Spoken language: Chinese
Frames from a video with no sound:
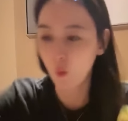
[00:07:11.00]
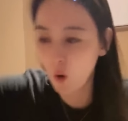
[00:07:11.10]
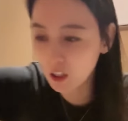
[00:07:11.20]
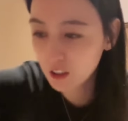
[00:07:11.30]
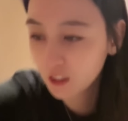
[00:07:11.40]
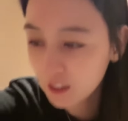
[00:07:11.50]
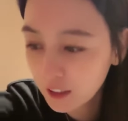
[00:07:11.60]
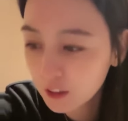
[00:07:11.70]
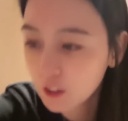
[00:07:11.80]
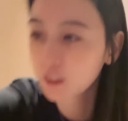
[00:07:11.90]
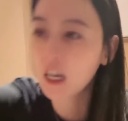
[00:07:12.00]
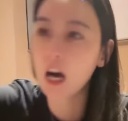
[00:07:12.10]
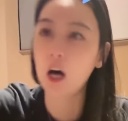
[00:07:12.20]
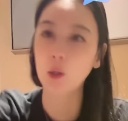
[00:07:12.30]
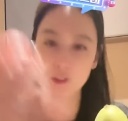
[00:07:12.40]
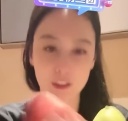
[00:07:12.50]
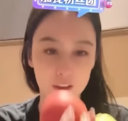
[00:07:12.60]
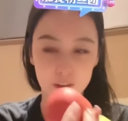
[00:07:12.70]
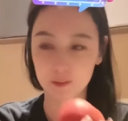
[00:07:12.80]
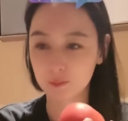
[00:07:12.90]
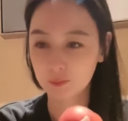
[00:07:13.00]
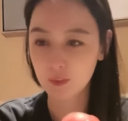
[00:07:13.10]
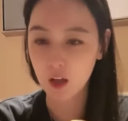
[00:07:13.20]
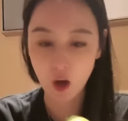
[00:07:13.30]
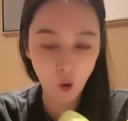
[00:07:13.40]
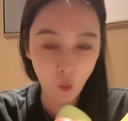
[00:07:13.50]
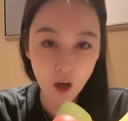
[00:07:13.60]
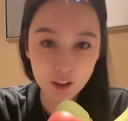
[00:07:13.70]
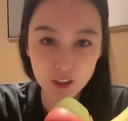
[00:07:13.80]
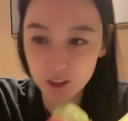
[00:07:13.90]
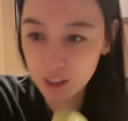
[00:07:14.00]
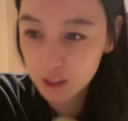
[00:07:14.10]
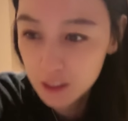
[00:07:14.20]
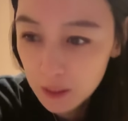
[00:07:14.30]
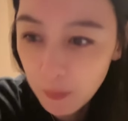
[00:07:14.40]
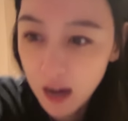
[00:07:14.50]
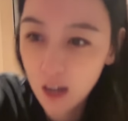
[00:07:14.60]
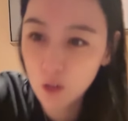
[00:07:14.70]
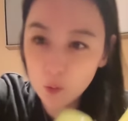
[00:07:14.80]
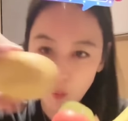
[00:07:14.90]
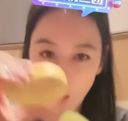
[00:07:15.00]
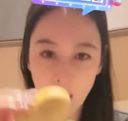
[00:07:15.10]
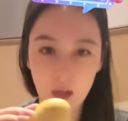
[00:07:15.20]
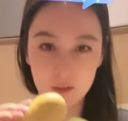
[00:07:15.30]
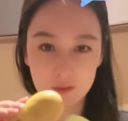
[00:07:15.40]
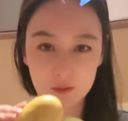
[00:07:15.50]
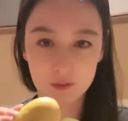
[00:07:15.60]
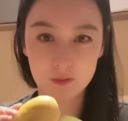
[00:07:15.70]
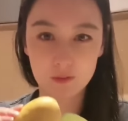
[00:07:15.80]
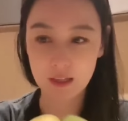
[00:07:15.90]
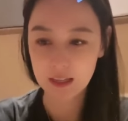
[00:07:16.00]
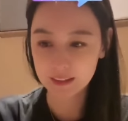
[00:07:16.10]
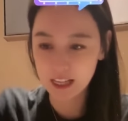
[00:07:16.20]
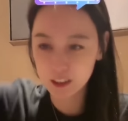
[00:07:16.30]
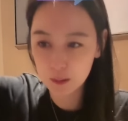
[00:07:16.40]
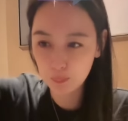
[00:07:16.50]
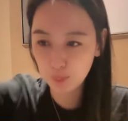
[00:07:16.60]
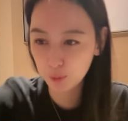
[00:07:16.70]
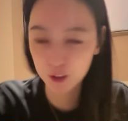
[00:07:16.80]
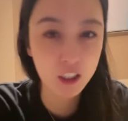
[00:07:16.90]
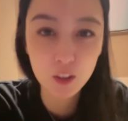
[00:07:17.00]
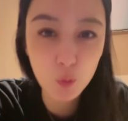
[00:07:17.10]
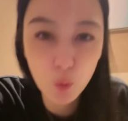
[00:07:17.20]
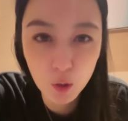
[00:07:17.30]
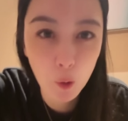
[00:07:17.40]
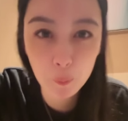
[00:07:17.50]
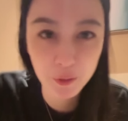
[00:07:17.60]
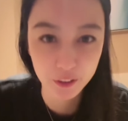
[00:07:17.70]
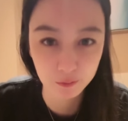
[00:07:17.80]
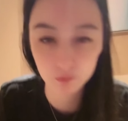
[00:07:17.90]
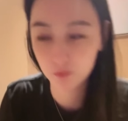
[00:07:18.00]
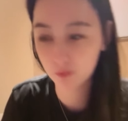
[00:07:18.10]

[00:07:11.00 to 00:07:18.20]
我只能吃桃子，我只能吃芒果，但是不吃芋头饼。